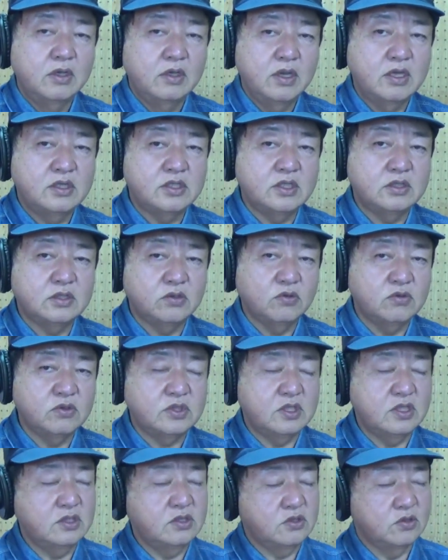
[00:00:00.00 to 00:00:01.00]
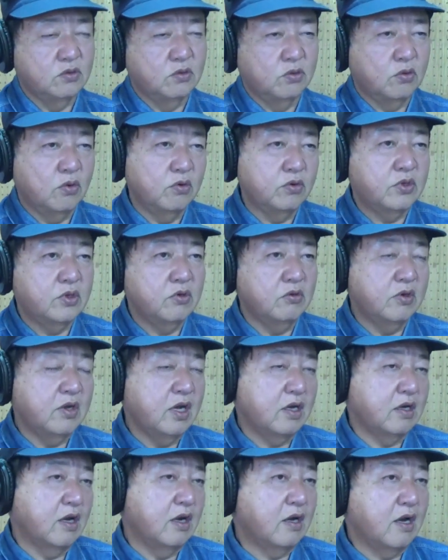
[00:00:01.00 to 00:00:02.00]
思想、信条、国境
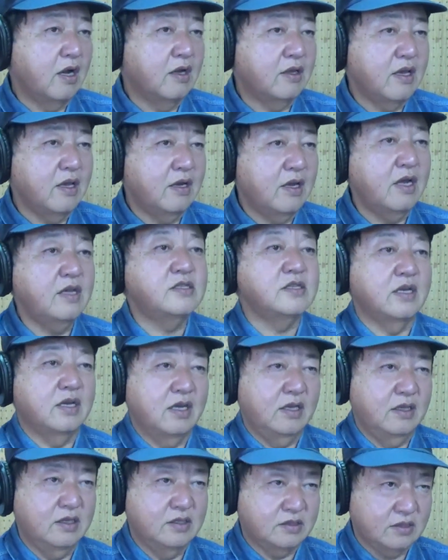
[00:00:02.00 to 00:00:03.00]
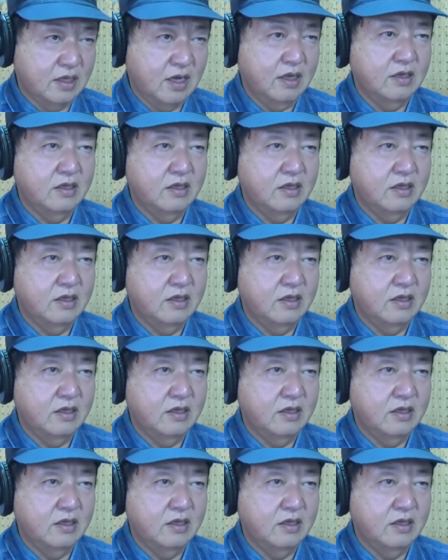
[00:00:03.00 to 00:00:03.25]
なんか関係ないじゃないですか。